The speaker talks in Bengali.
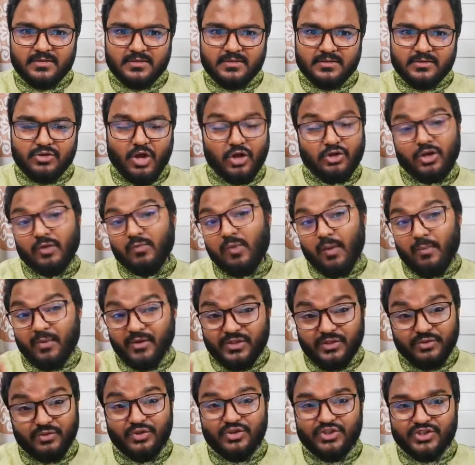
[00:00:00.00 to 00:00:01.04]
ডক্টর মোহাম্মদ
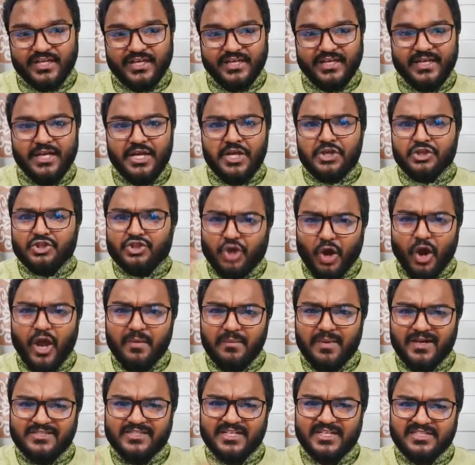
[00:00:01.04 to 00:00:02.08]
ইউনুসকে ছয়
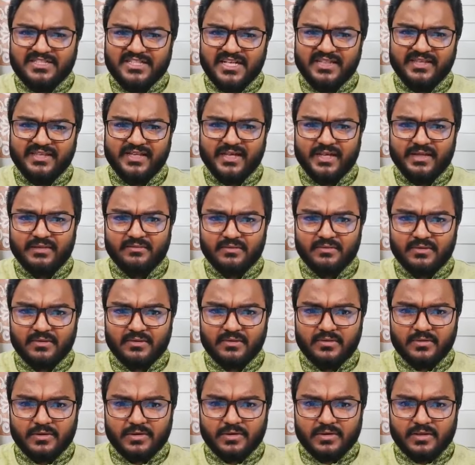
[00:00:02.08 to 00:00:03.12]
মাসের জেল দিলেন
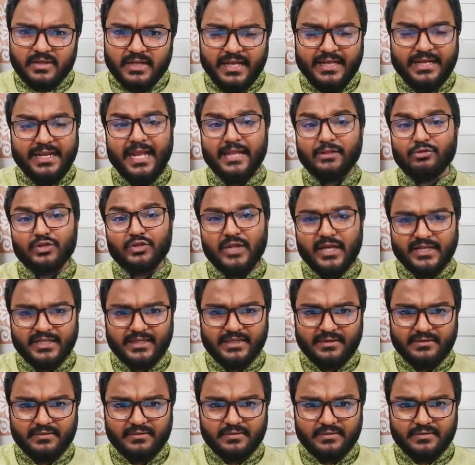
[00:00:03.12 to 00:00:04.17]
এর হেতুটা কি
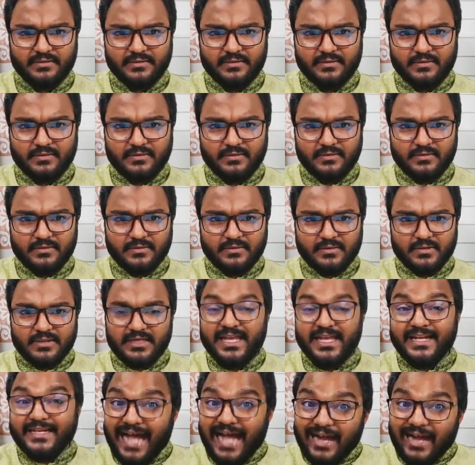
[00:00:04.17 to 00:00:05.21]

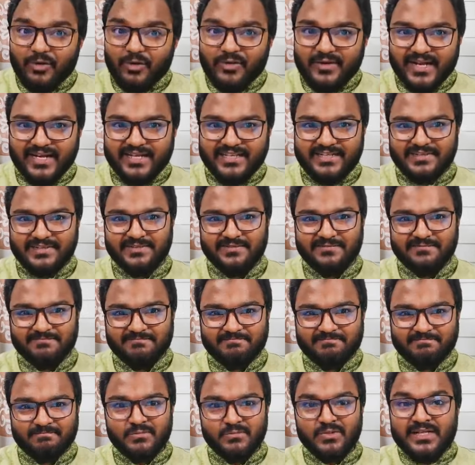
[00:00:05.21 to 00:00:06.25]
এর কারণটা কি
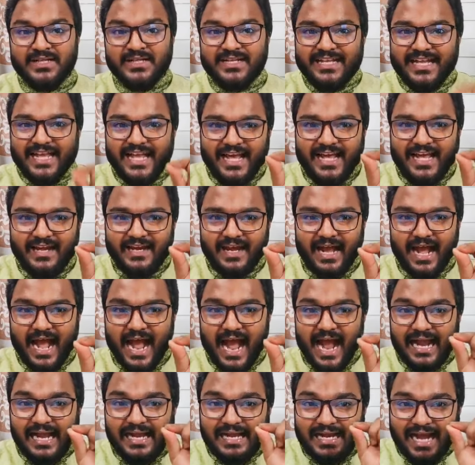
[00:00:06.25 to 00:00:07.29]
এর
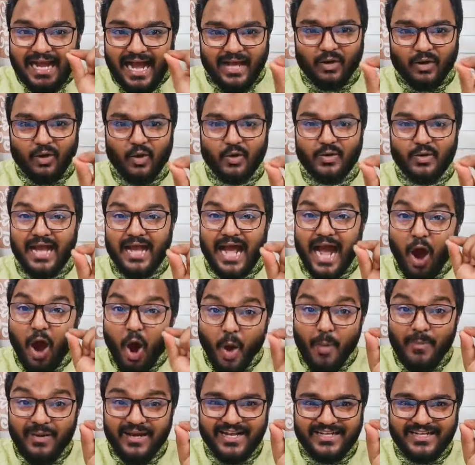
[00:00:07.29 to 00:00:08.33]
কারণ
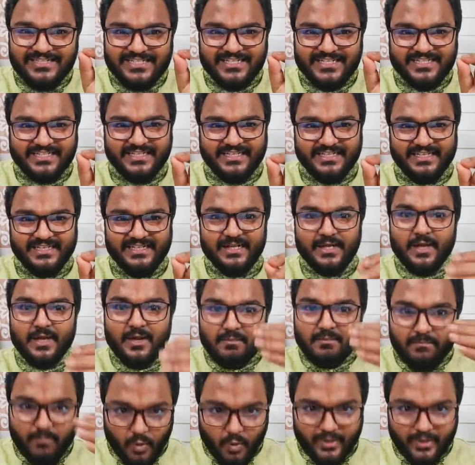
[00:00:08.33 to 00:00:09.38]
আওয়ামী লীগ যেটি
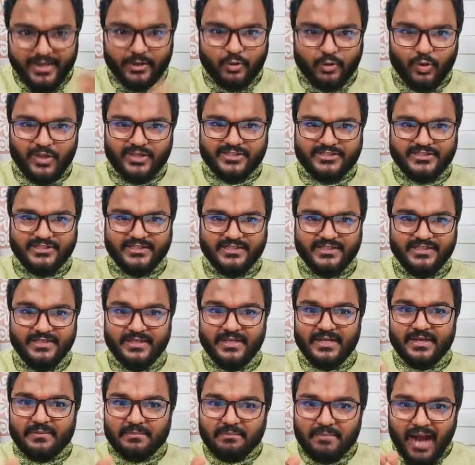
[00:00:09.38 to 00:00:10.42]
মনে করেছে
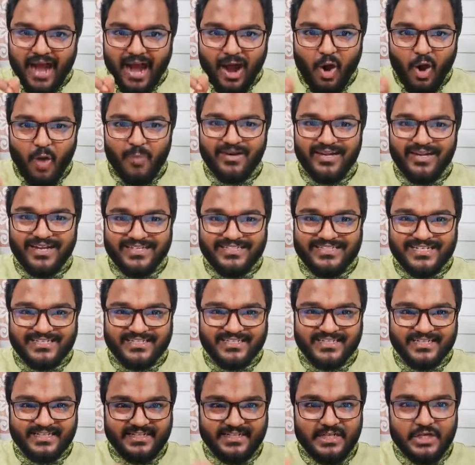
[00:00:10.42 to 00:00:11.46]
বা আওয়ামী লীগ যেটি
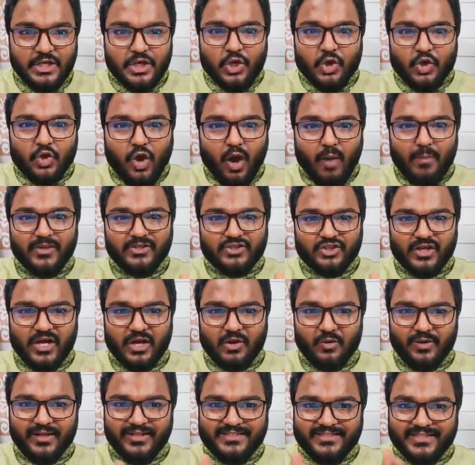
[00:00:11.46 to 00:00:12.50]
গবেষণা
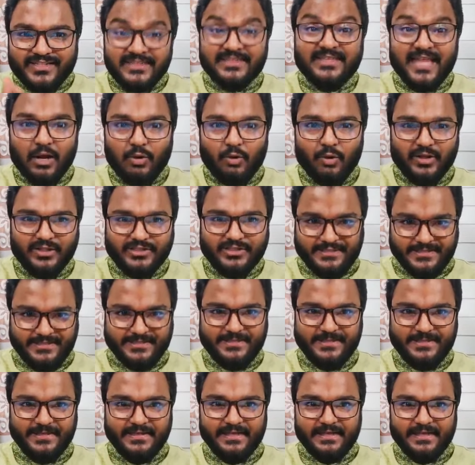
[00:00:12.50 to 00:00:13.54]
করে চিন্তা করেছে
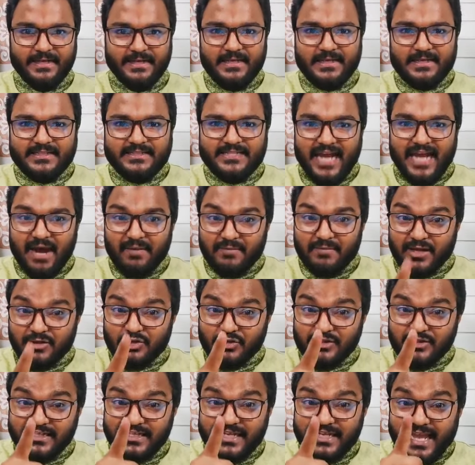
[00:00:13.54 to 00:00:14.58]
যে আমরা
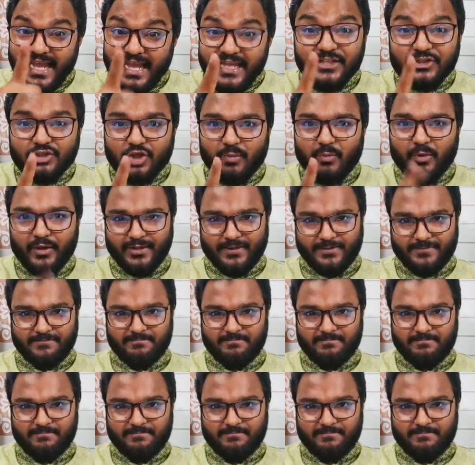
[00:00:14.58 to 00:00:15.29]
যদি এই সময়ে